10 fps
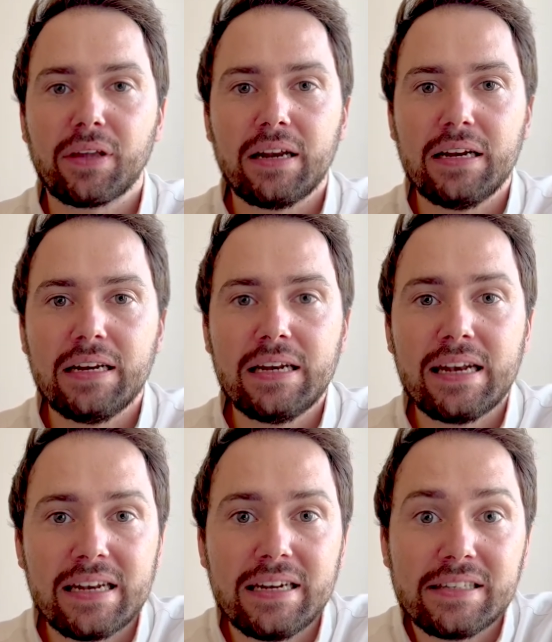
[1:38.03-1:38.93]

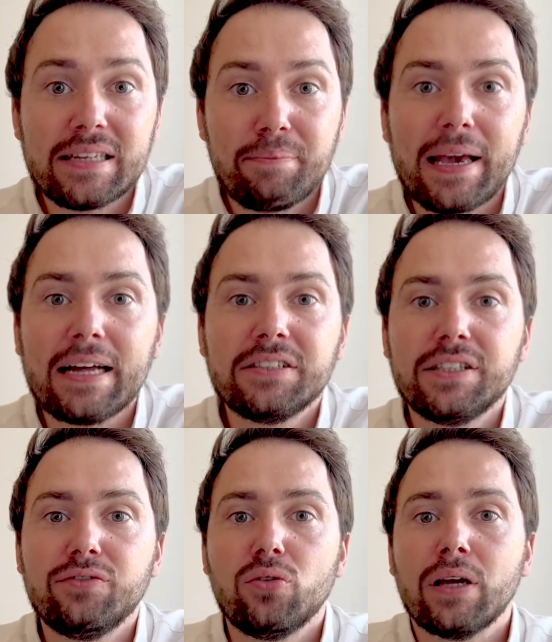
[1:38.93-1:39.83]
les
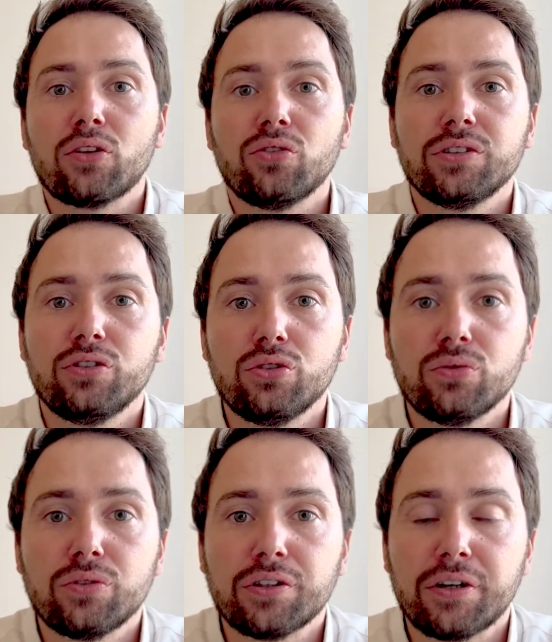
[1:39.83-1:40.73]
impératifs de la
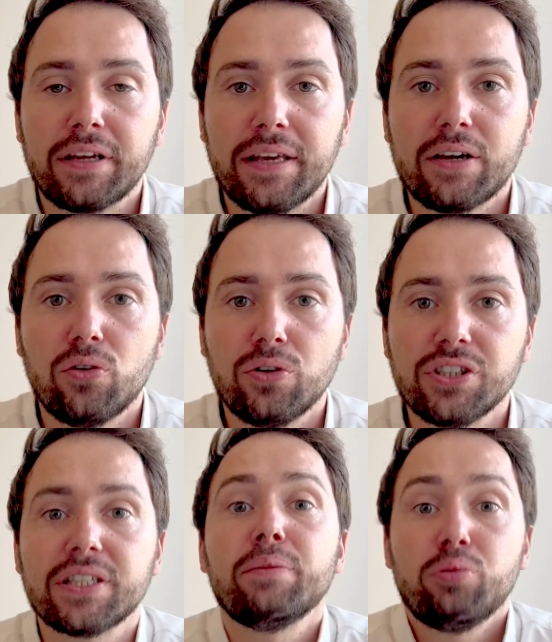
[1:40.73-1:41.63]
transition euh,
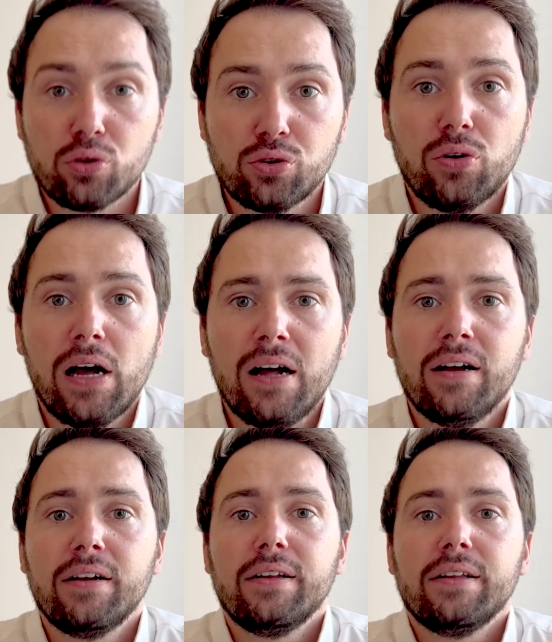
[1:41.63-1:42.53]
écologique. Et pour cela,
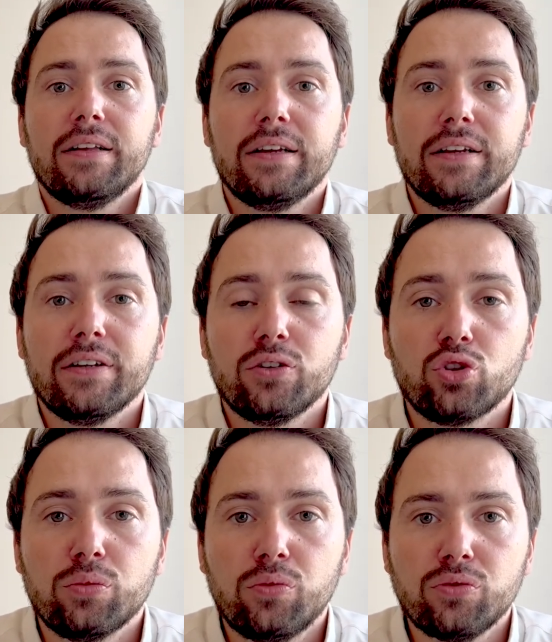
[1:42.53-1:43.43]

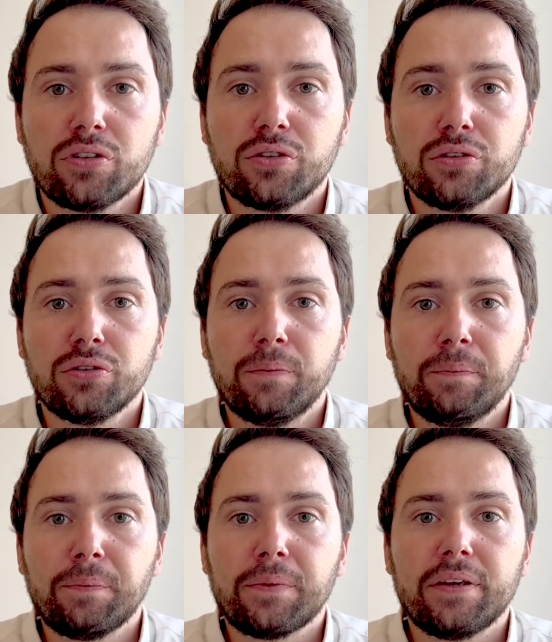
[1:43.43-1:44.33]
je montre que
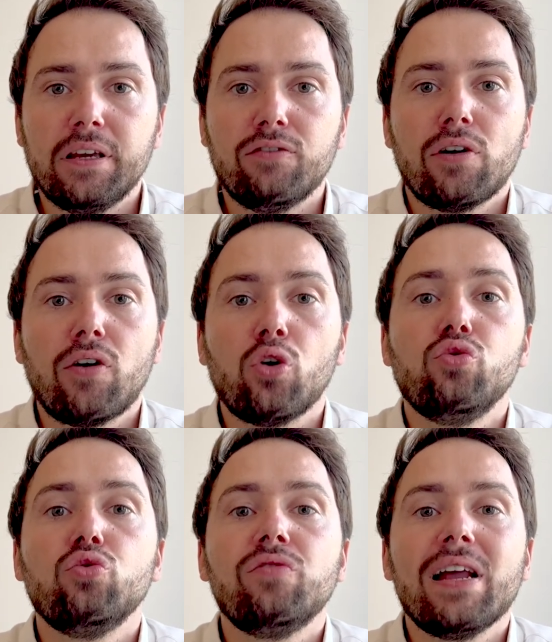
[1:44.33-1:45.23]
il faut avoir
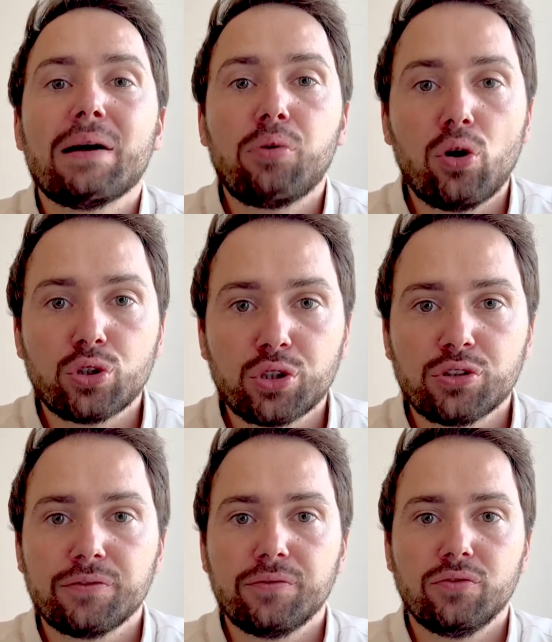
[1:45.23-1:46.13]
une nouvelle approche
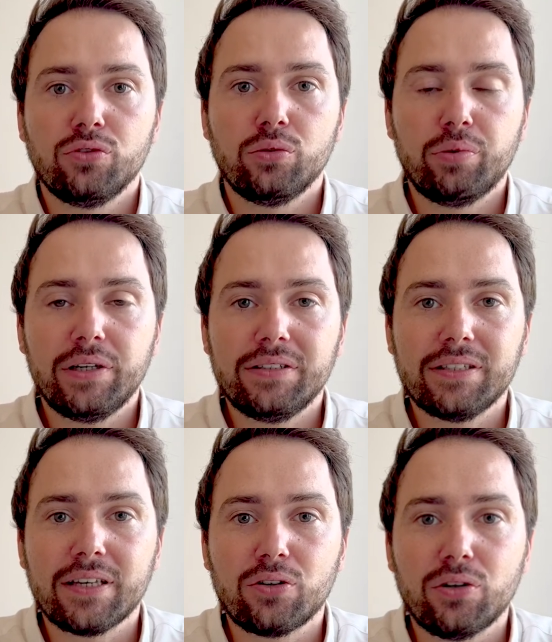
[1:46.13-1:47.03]
de nos
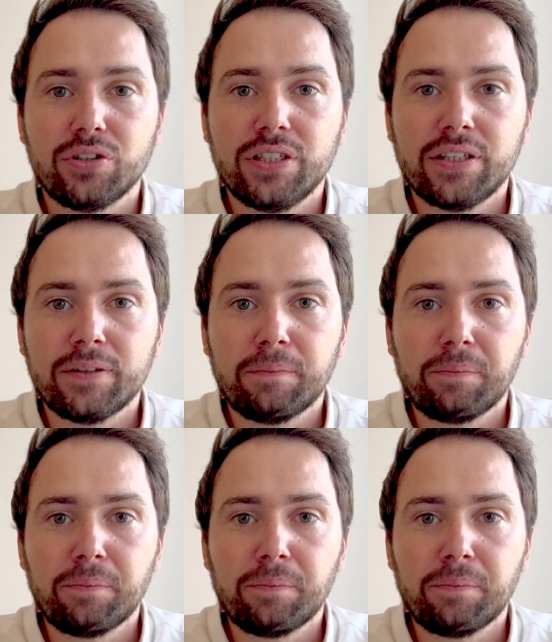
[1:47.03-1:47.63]
politiques écologiques,